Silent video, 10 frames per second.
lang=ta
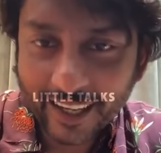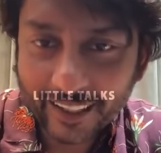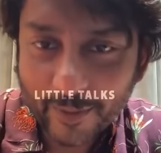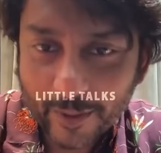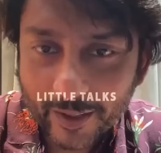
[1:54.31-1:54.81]

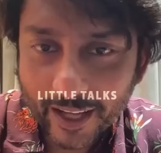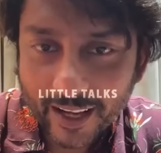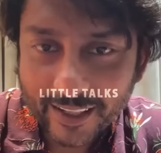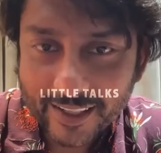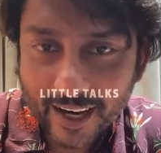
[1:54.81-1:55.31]
அதுக்கப்புறம்
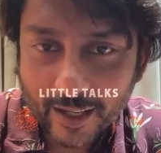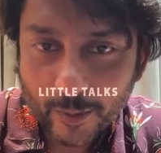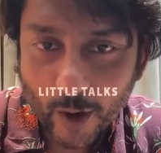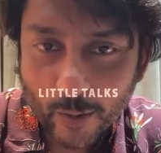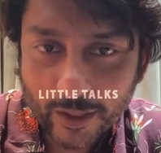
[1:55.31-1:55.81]
யார்
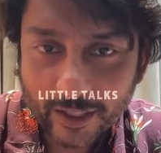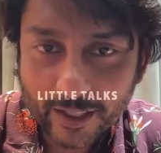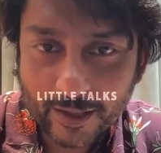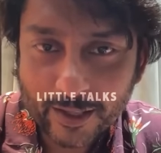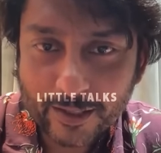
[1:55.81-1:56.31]
ஸ்டாண்டப் காமெடி
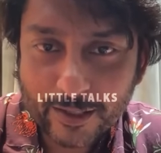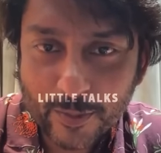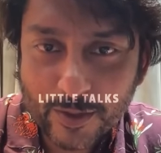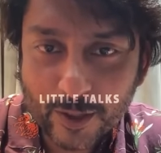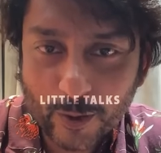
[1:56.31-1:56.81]

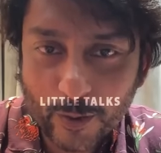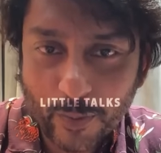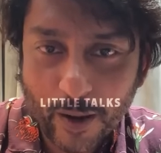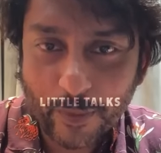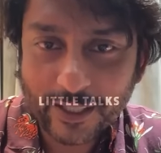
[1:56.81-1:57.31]
டிப்ஸு
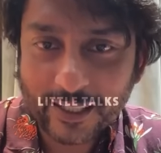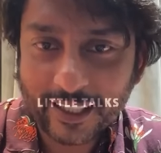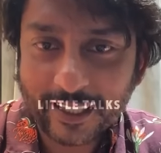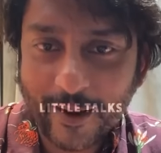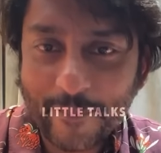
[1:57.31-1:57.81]
கொடுப்பா பச்சை
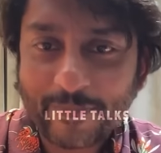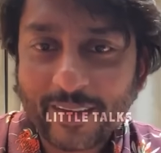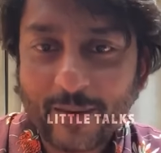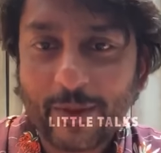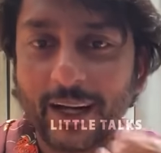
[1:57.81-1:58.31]
சட்டை
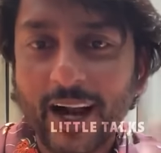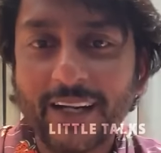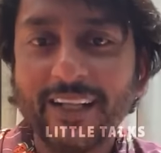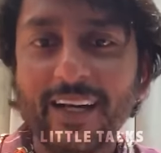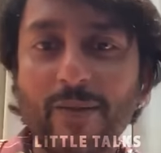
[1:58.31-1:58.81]
இப்போ
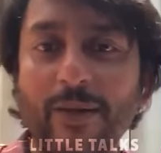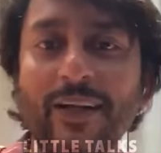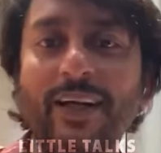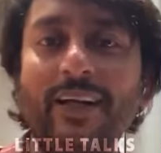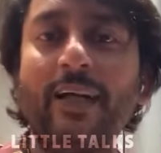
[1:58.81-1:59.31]
நானே நல்லா
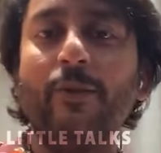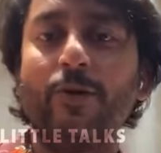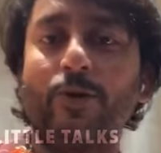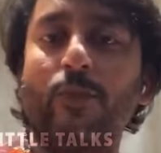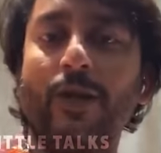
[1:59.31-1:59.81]
பண்ணால் ரெண்டு
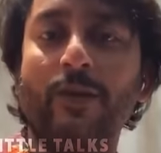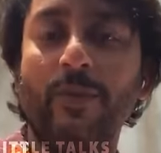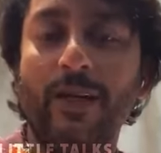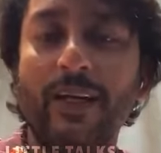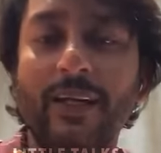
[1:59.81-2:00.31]
மூணு ஷோ
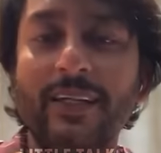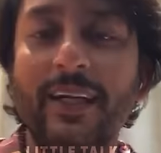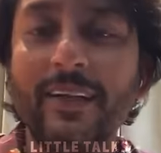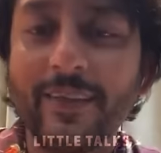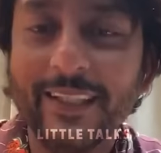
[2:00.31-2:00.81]
பண்ணியிருப்பேன்ல
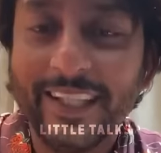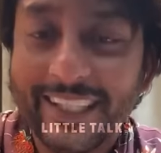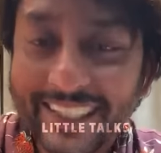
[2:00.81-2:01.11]
எனக்கு வந்து